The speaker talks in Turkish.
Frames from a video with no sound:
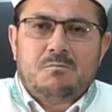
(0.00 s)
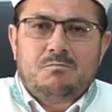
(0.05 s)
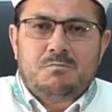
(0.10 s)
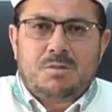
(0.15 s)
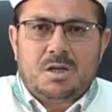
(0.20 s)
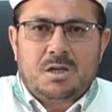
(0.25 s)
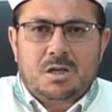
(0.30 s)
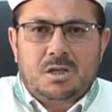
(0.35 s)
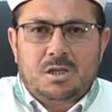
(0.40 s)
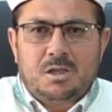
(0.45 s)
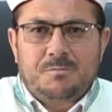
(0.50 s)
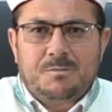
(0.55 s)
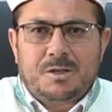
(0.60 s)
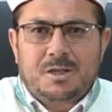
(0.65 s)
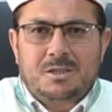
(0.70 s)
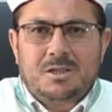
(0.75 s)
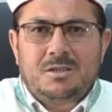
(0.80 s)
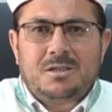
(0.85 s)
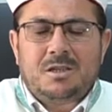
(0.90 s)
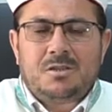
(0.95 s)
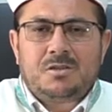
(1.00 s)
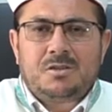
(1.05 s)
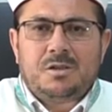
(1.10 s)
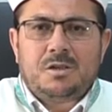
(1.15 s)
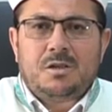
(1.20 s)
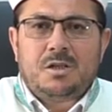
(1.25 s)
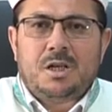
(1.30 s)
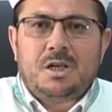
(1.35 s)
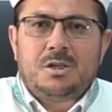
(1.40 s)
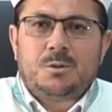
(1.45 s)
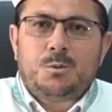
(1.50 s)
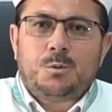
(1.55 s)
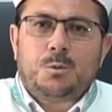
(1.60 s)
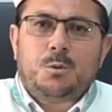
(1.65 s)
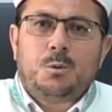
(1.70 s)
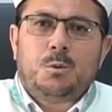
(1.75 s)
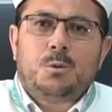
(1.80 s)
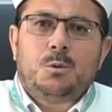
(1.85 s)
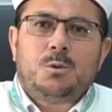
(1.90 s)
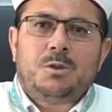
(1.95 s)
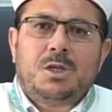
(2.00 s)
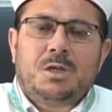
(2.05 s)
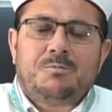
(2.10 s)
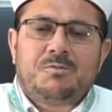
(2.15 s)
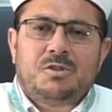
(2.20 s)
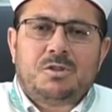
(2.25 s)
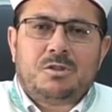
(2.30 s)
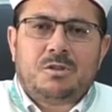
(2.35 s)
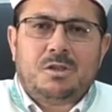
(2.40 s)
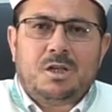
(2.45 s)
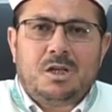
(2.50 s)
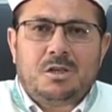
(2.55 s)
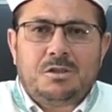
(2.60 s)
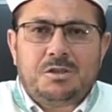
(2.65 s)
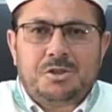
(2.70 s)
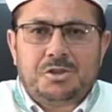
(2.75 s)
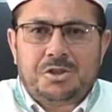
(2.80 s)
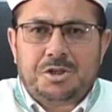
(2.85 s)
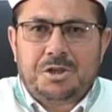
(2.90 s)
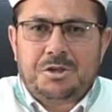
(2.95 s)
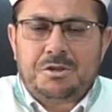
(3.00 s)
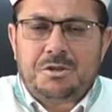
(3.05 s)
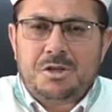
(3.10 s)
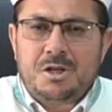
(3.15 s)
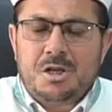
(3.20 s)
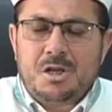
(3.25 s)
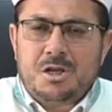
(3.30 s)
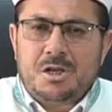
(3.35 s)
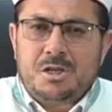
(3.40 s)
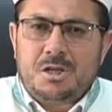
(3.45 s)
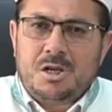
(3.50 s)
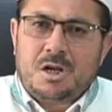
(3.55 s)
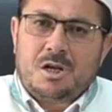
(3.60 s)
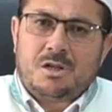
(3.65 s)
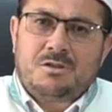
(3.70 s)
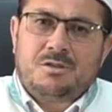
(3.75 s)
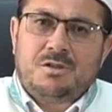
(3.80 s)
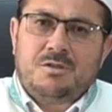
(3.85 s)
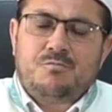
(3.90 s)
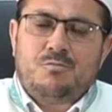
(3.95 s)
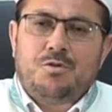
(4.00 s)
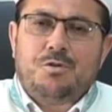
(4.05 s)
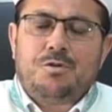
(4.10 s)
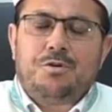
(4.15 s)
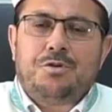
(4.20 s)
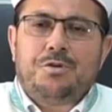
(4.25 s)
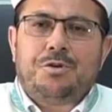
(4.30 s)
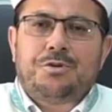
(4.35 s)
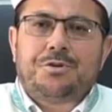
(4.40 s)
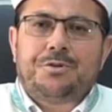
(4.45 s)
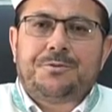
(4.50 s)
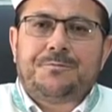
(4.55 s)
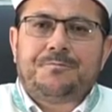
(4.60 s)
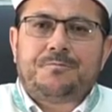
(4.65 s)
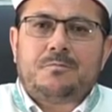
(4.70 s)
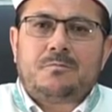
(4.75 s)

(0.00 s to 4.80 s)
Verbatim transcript: bana ibadet etsinler, kulluk yapsınlar için yarattım buyuruyor.